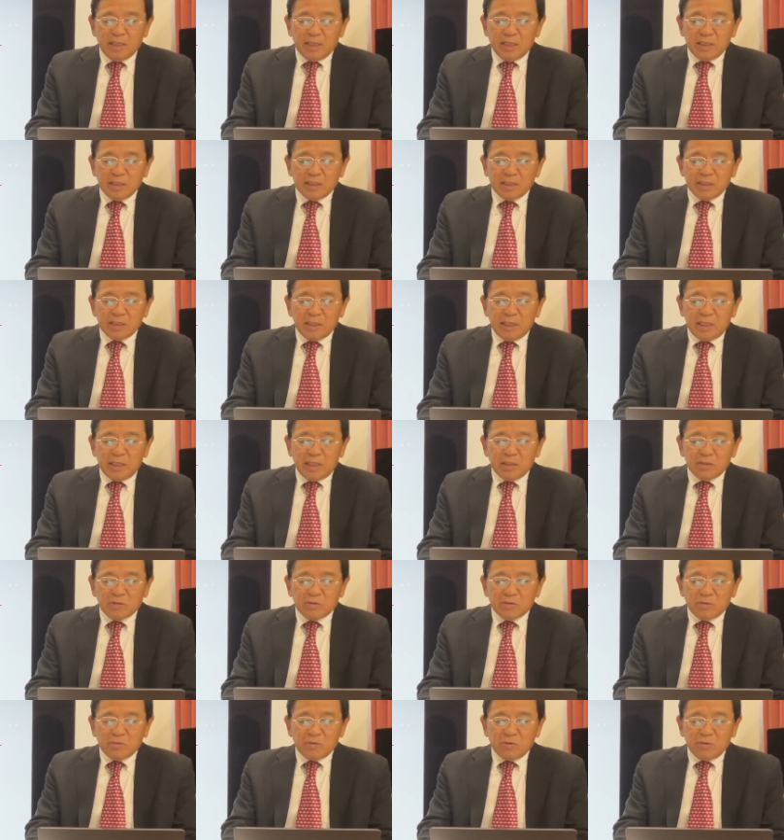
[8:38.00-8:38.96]
生
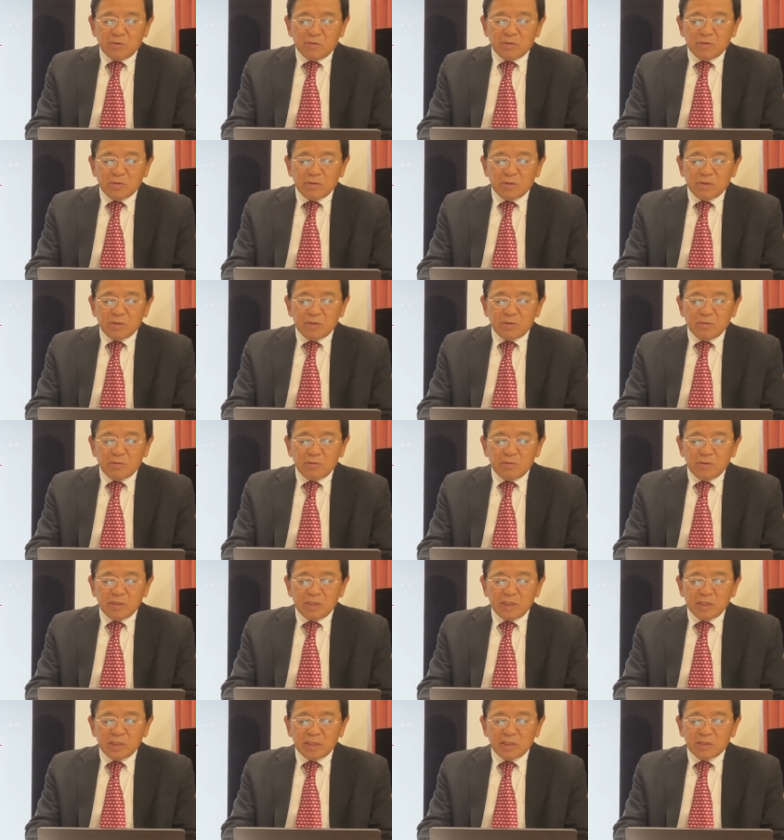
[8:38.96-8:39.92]
徒の論理
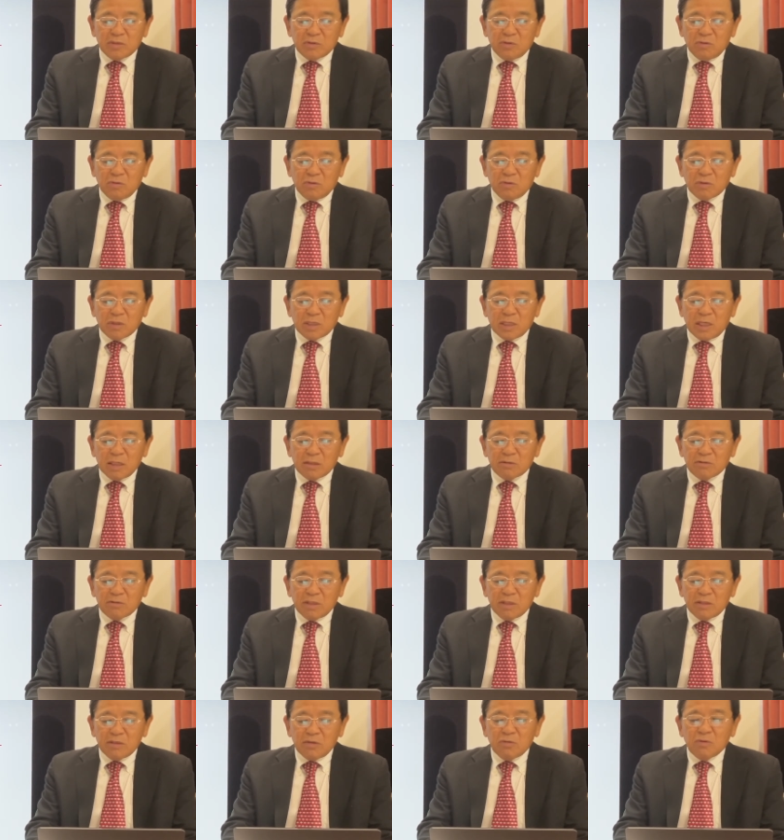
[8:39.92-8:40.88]
的思考科学
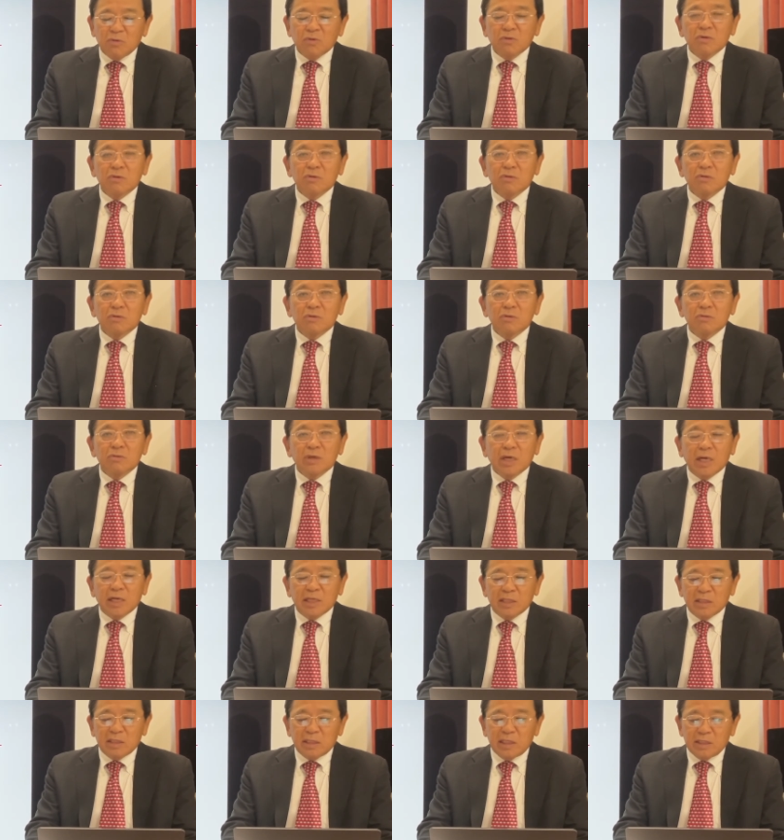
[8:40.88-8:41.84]
的方法の
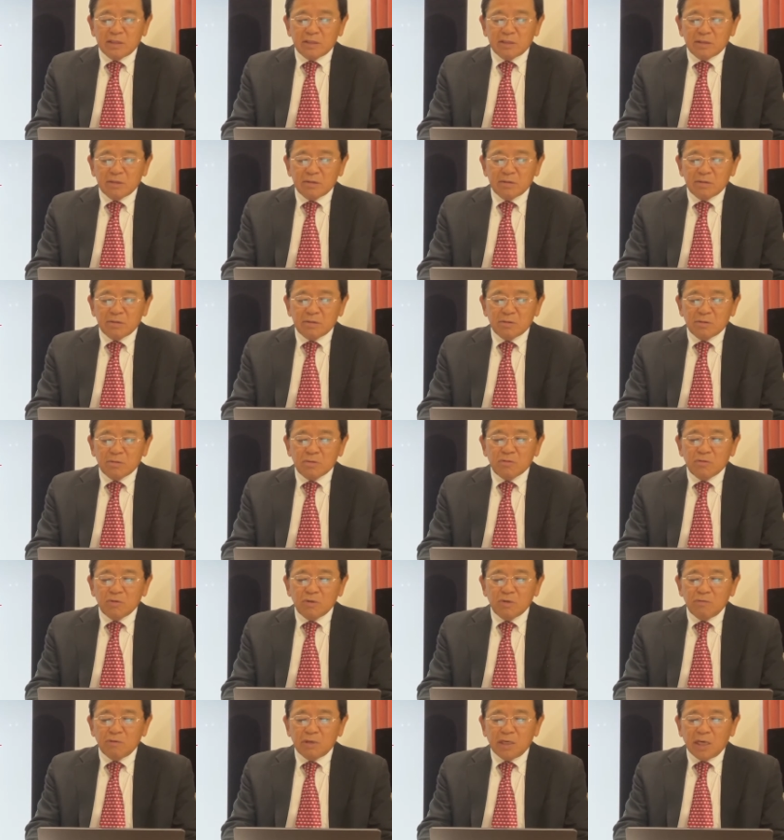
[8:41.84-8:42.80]
発達こ
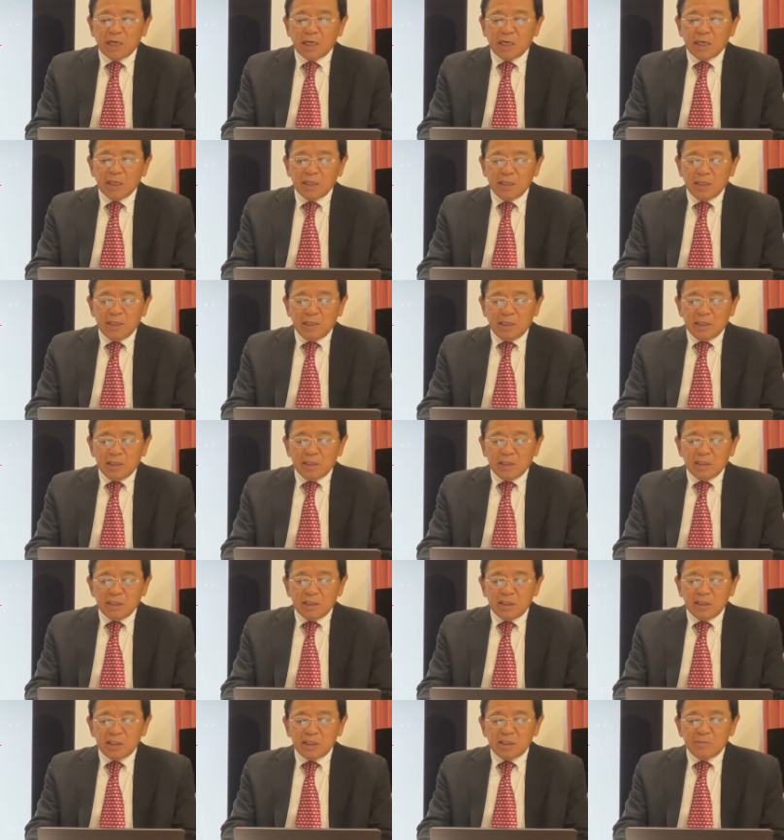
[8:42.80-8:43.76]
れは
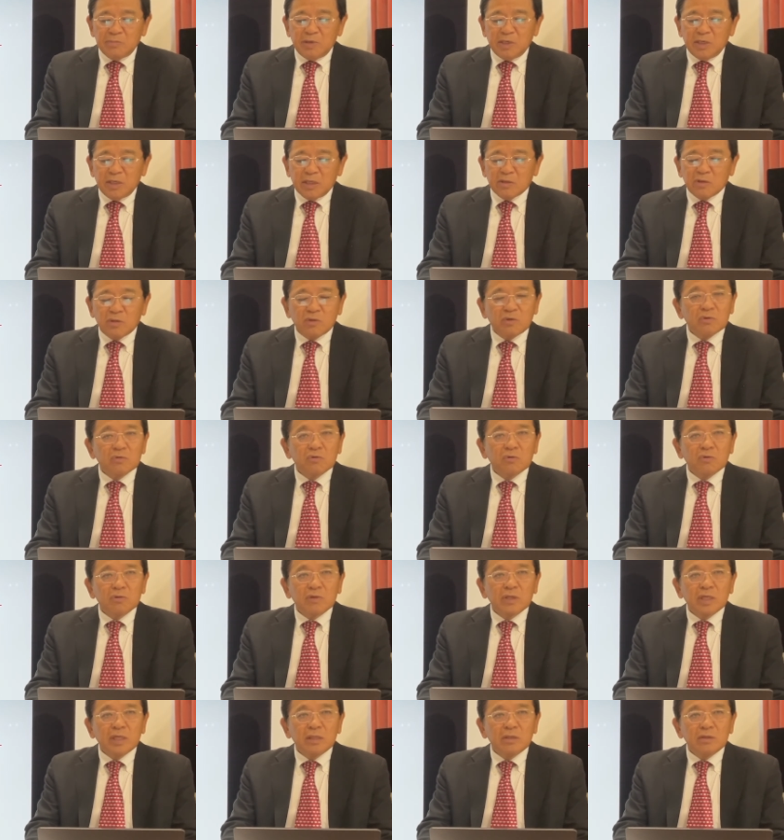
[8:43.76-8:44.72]
日米共
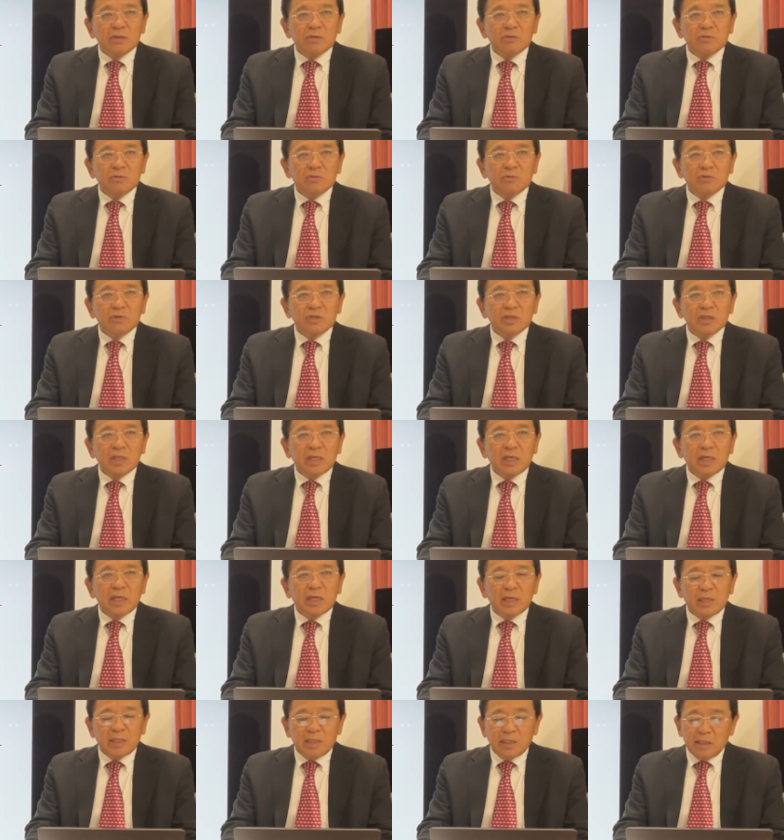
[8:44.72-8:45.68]
同研究とし
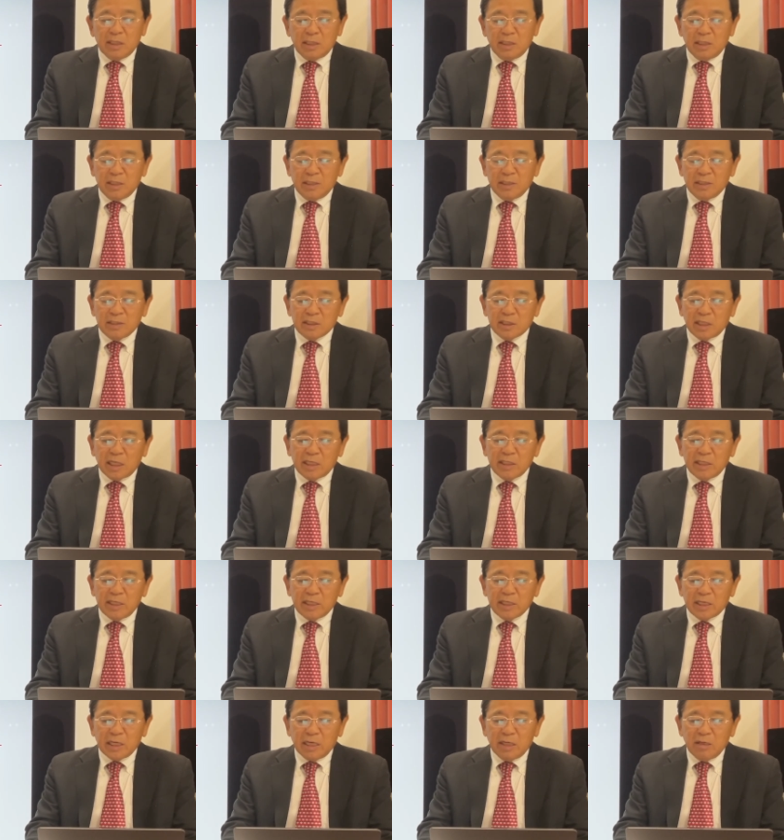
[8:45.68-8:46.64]
て3
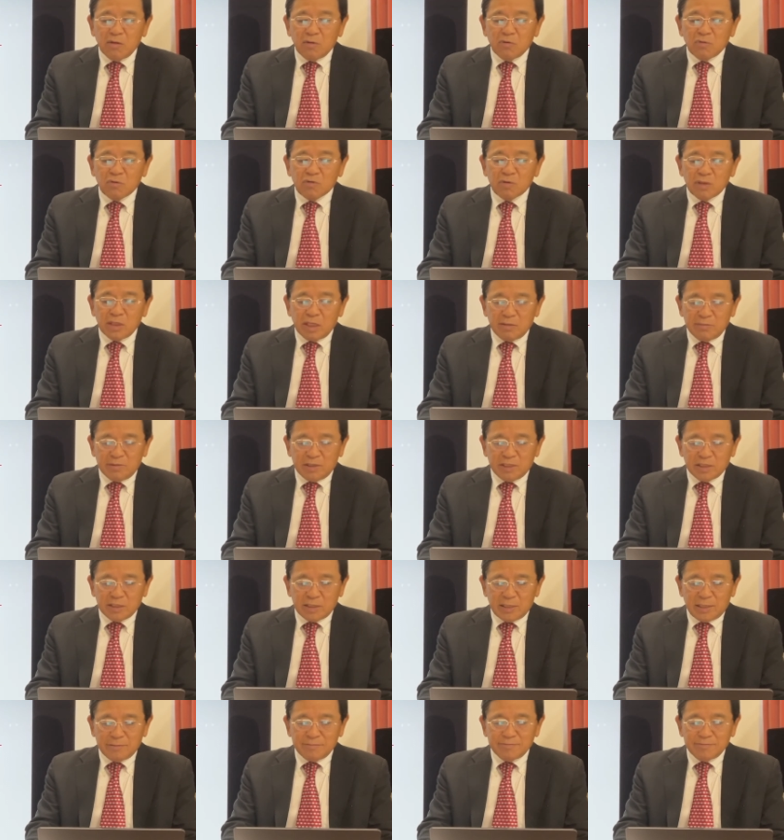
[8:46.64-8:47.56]
年間行いました